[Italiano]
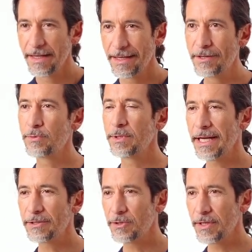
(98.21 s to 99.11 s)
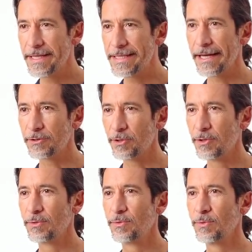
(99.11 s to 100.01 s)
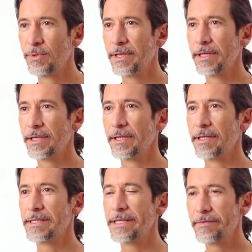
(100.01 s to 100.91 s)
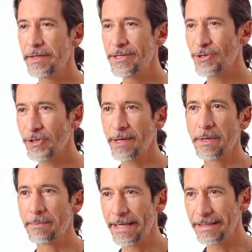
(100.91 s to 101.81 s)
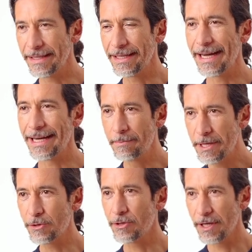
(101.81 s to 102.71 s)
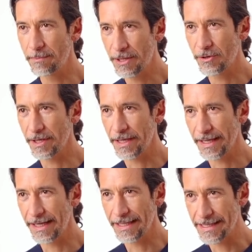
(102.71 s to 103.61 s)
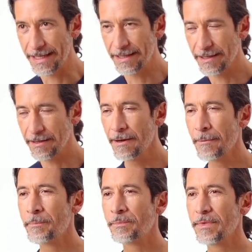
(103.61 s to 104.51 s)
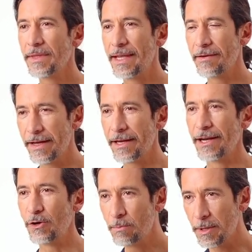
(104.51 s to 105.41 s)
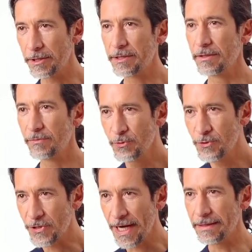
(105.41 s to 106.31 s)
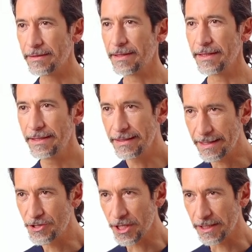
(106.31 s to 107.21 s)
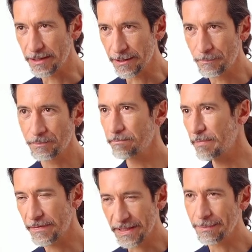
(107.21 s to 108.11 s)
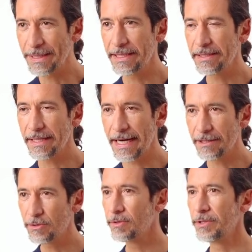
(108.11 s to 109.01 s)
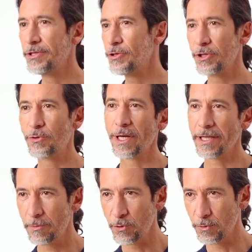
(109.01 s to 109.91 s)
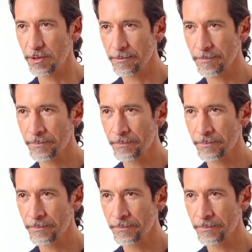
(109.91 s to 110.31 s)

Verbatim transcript: Il risultato è stato un eh, servizio che permette alle micro e piccole aziende di avere un bot funzionante, intelligente, perfettamente integrato nel giro di qualche minuto,